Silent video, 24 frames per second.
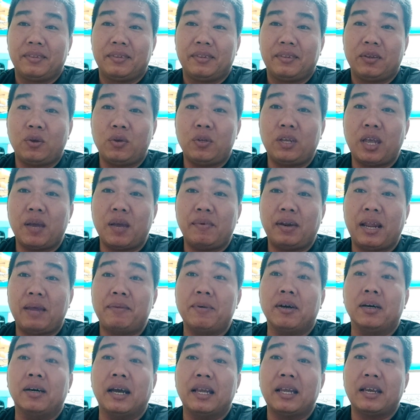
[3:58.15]
chú sim anh
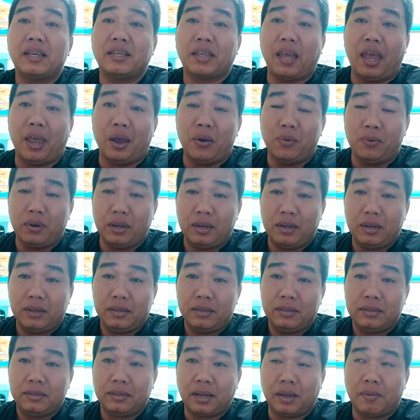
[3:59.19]
em thường anh nhất chiều nữa
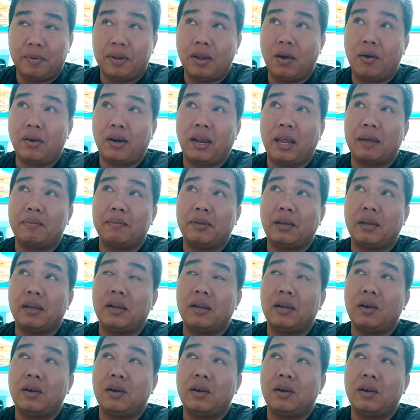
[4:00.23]
thì nó anh em tới